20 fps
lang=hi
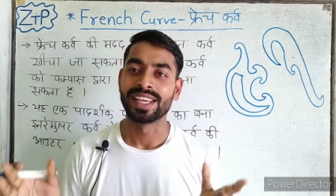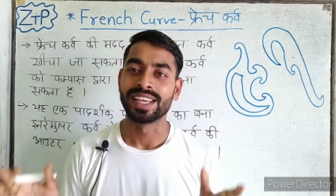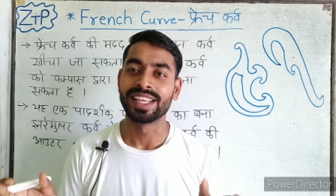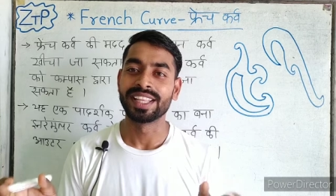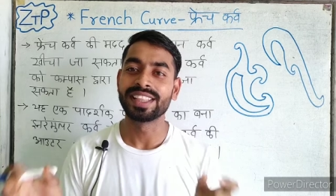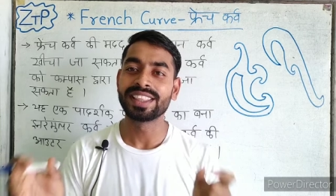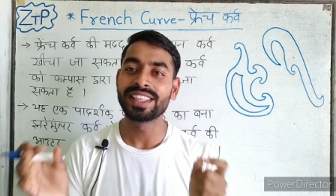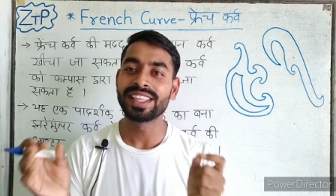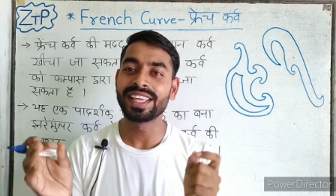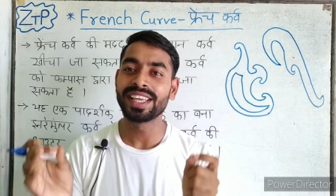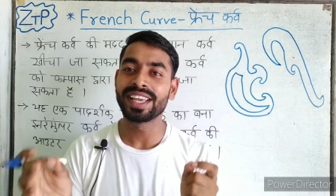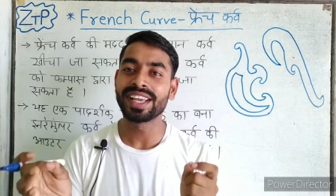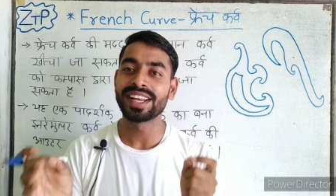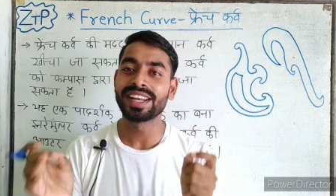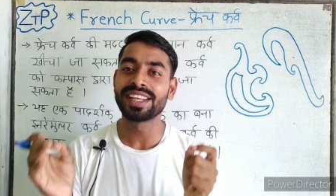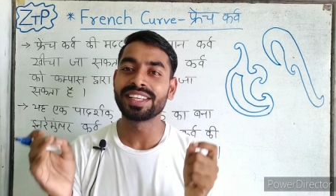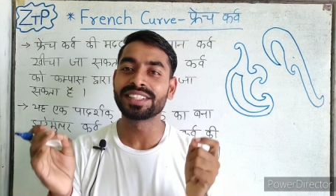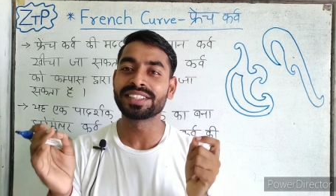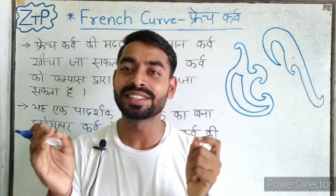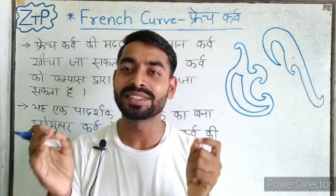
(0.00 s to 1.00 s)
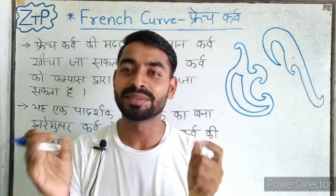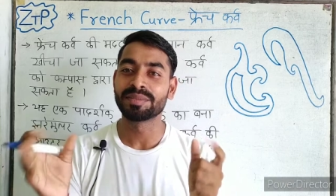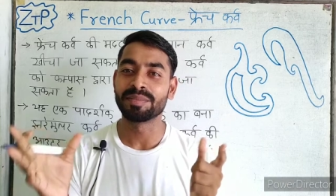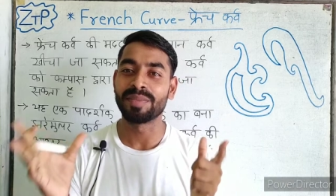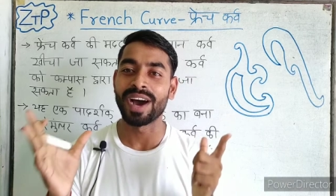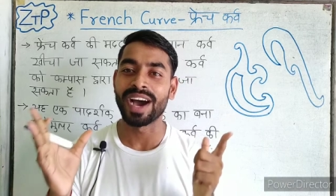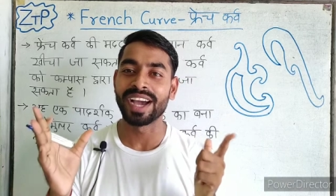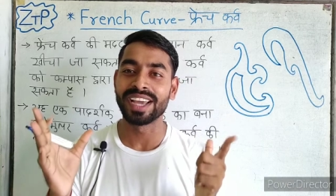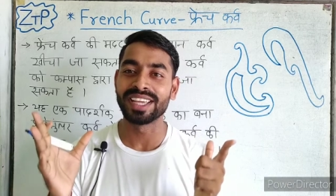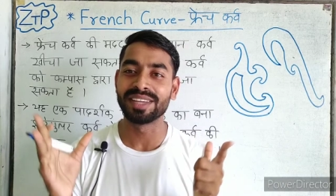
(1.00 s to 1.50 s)
हिंदी इंग्लिश
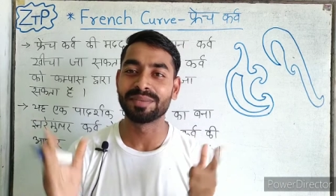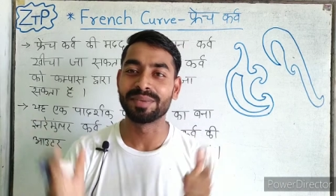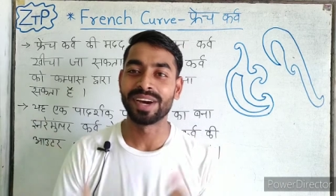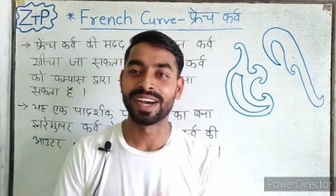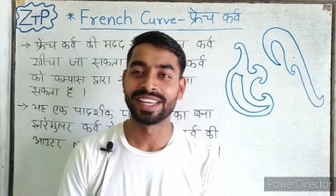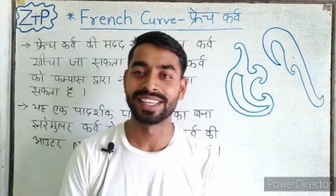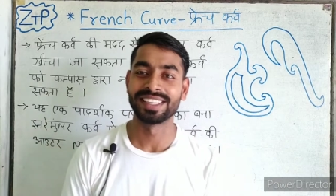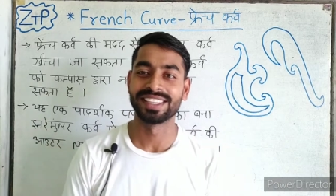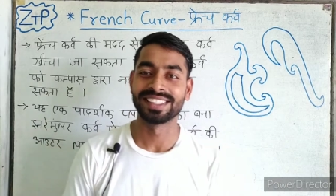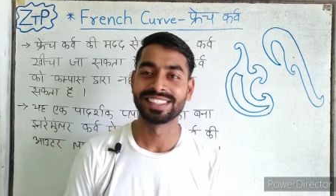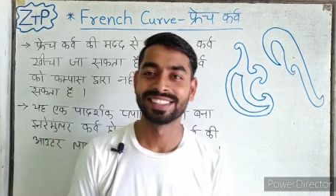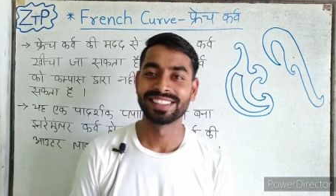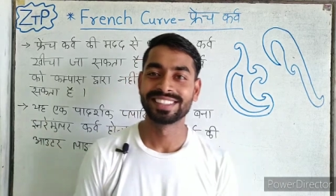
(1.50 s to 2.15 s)
भाई भाई